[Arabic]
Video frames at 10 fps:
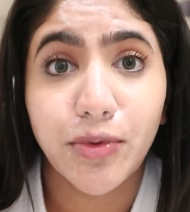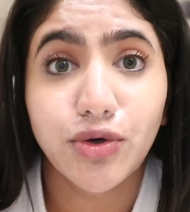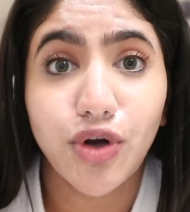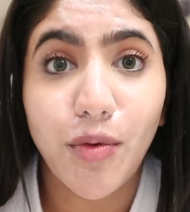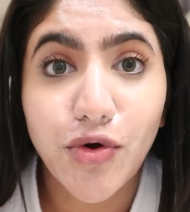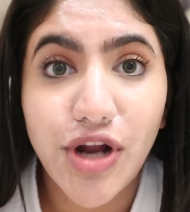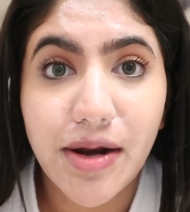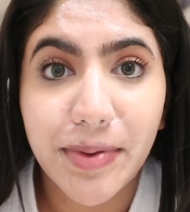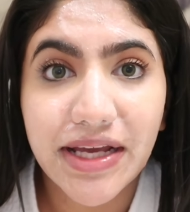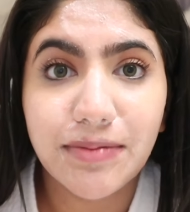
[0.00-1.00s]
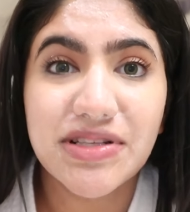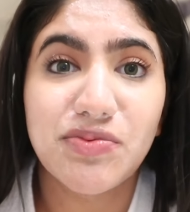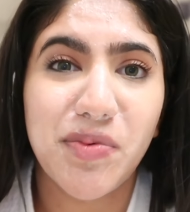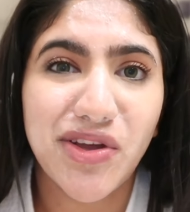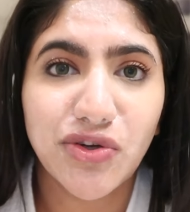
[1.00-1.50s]
بيكون عمرهم 40
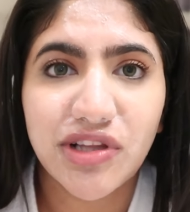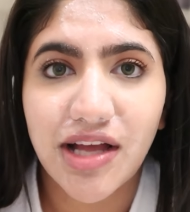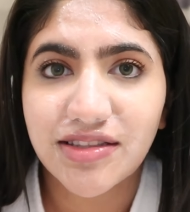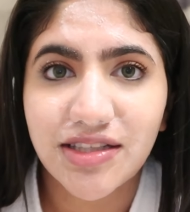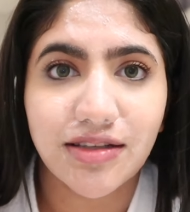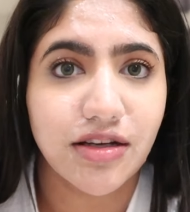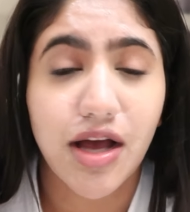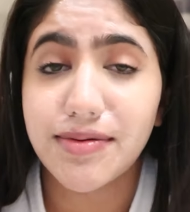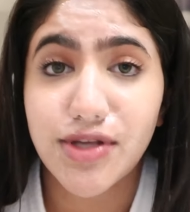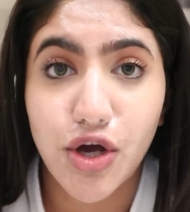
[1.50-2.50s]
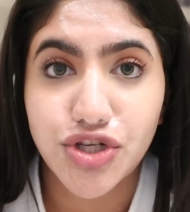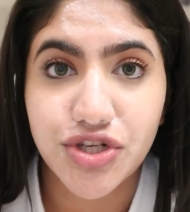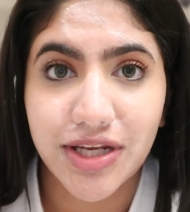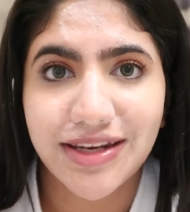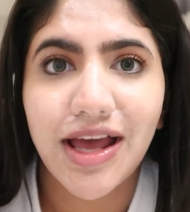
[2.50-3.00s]
بس ببينوا 30
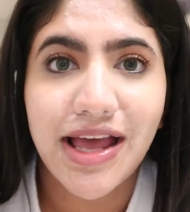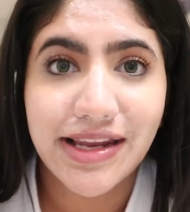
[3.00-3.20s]
25